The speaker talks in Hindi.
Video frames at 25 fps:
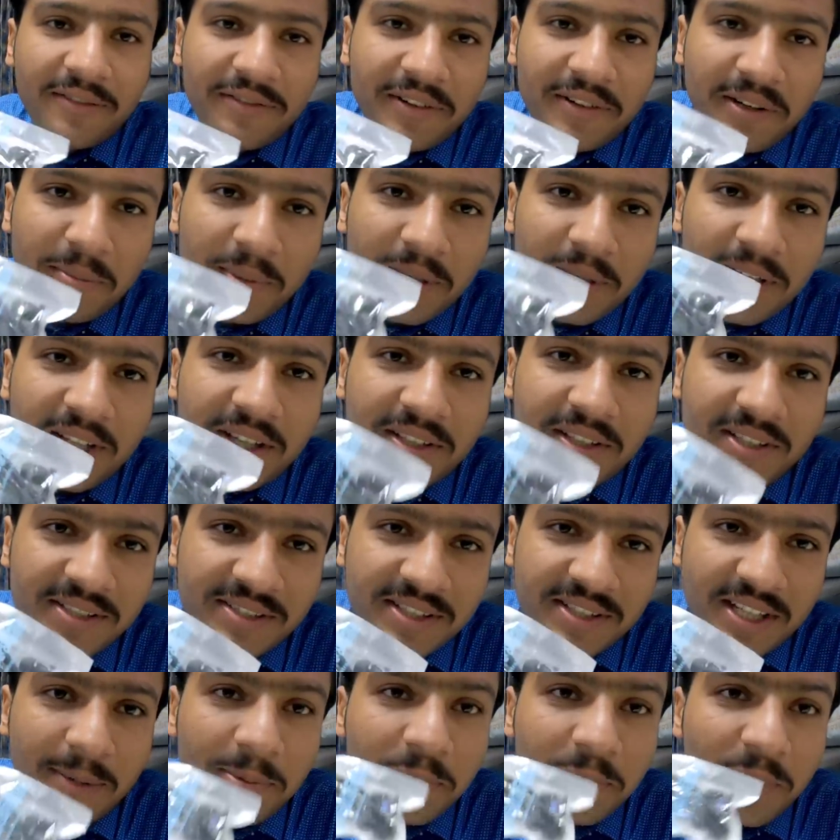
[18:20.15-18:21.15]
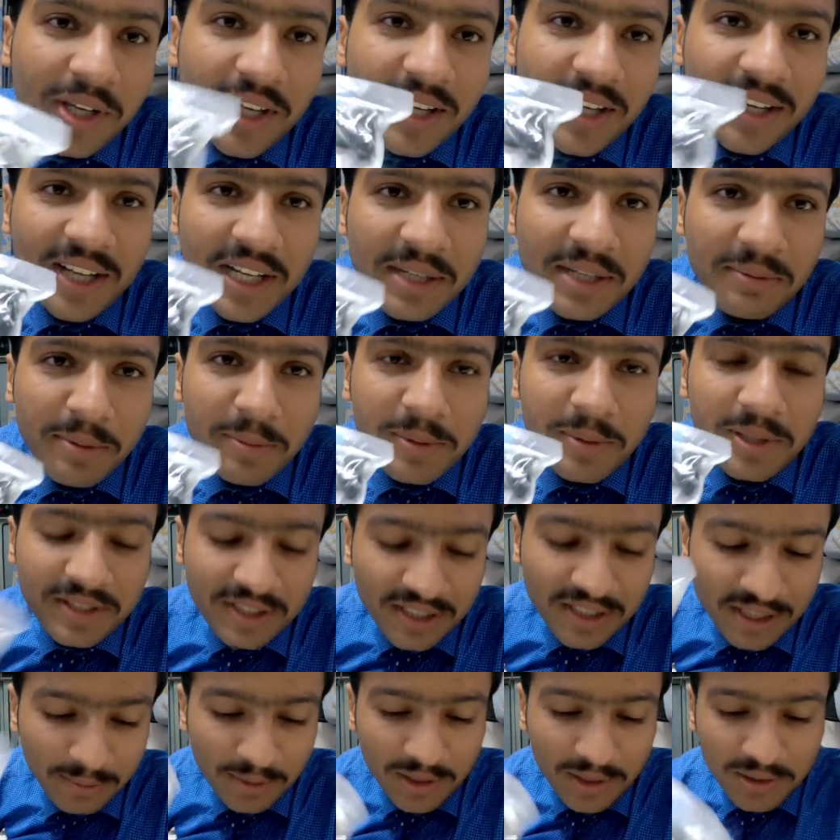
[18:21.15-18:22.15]
हैंड फ्री मिली है जैसे आपको एयरलाइन में
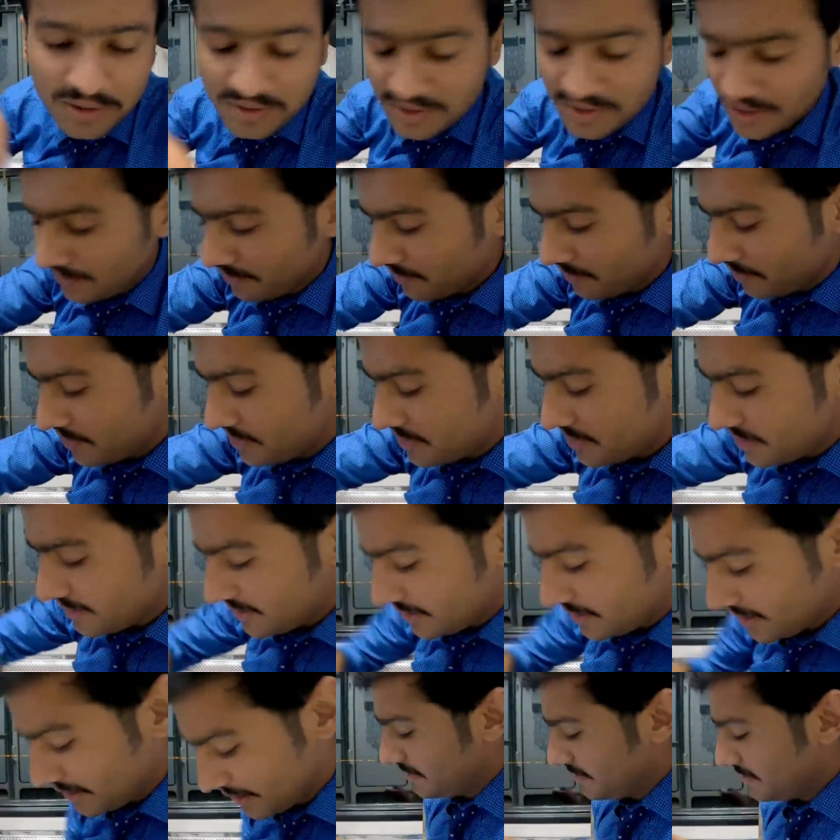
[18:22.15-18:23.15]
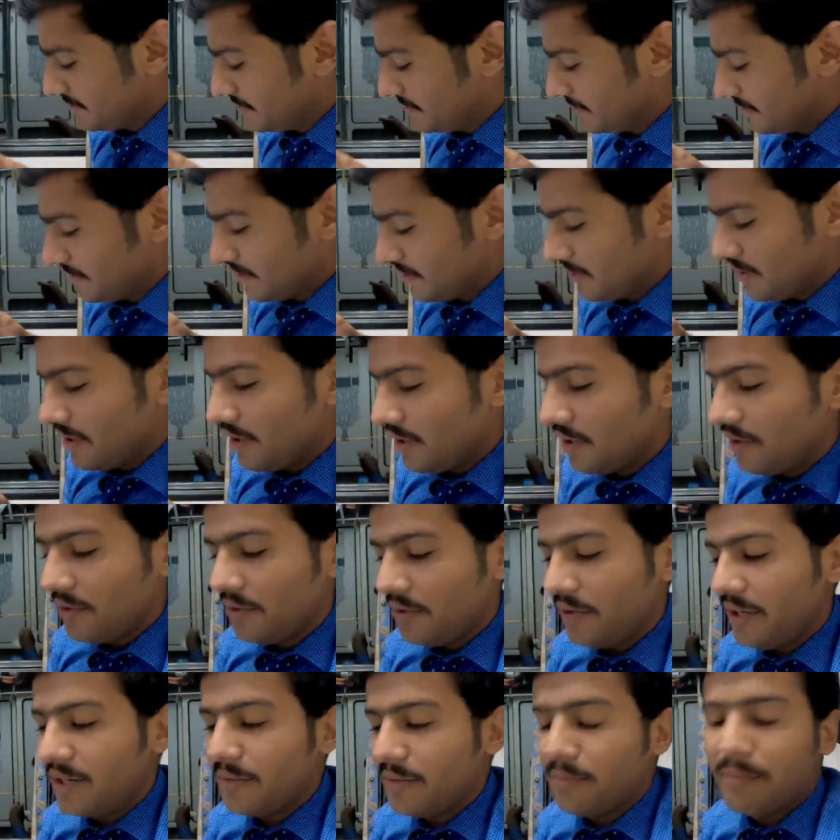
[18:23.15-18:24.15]
मिलती है ना बिल्कुल सेम वही चीज़
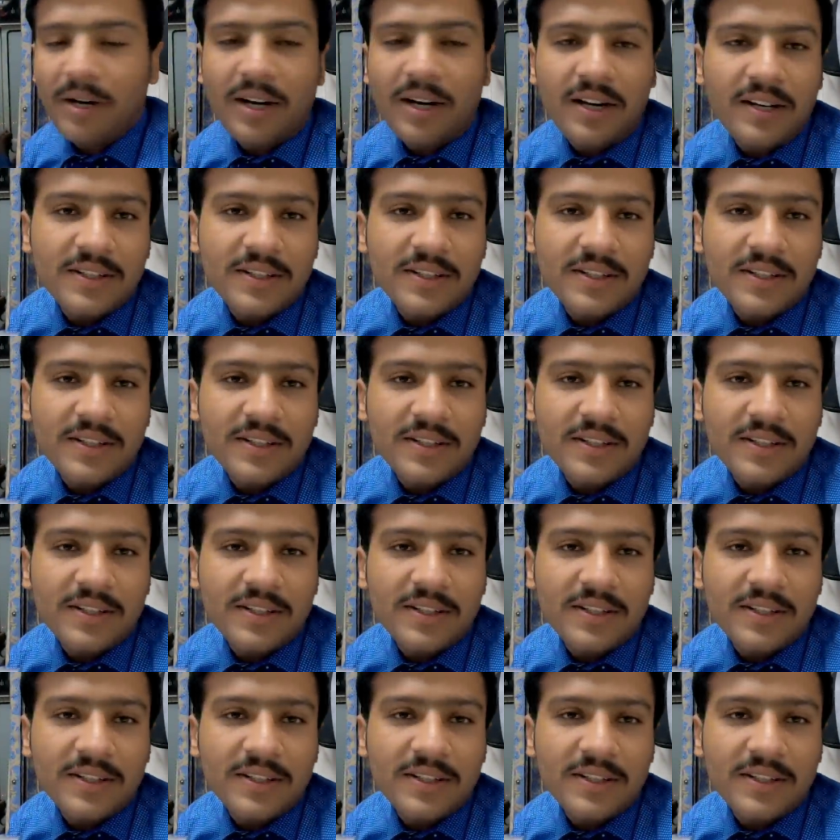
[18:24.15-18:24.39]
है ओह एक